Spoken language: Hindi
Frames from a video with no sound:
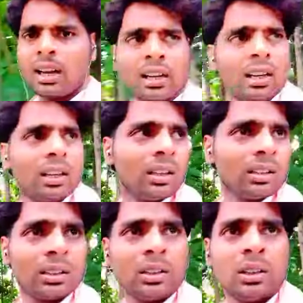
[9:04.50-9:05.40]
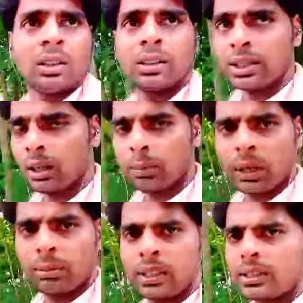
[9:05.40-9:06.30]
गार्डन है जहाँ पर
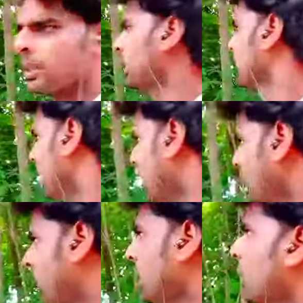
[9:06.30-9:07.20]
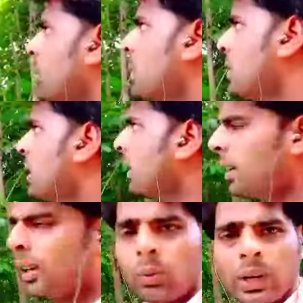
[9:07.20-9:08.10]
आप देख सकते हैं हाइब्रिड के वृक्ष
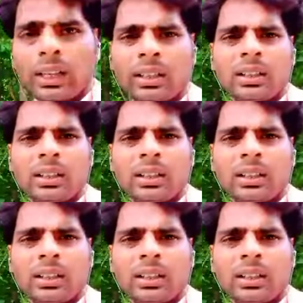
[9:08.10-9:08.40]
लगा हुआ है